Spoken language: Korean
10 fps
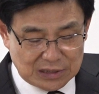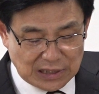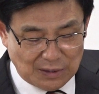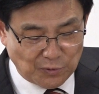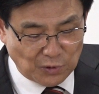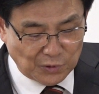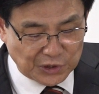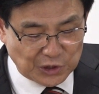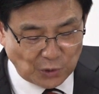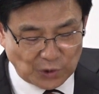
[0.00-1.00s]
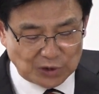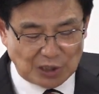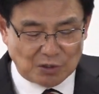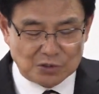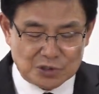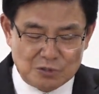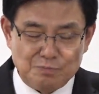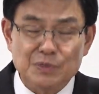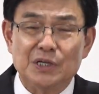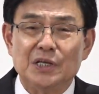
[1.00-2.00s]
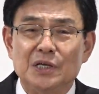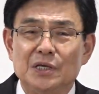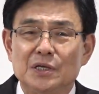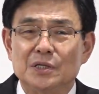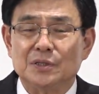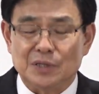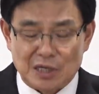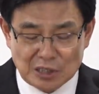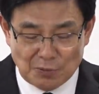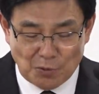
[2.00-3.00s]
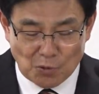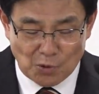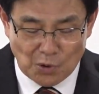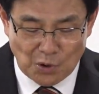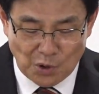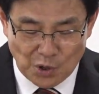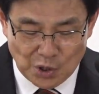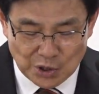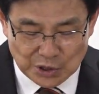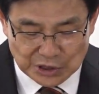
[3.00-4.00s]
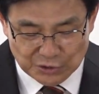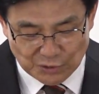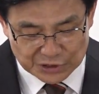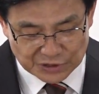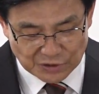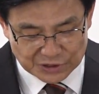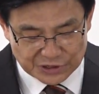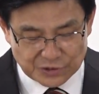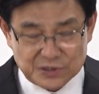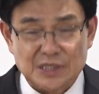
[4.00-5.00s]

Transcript: 참으로 의롭게 될 것을 미리 내다보고 이루어진 것이죠.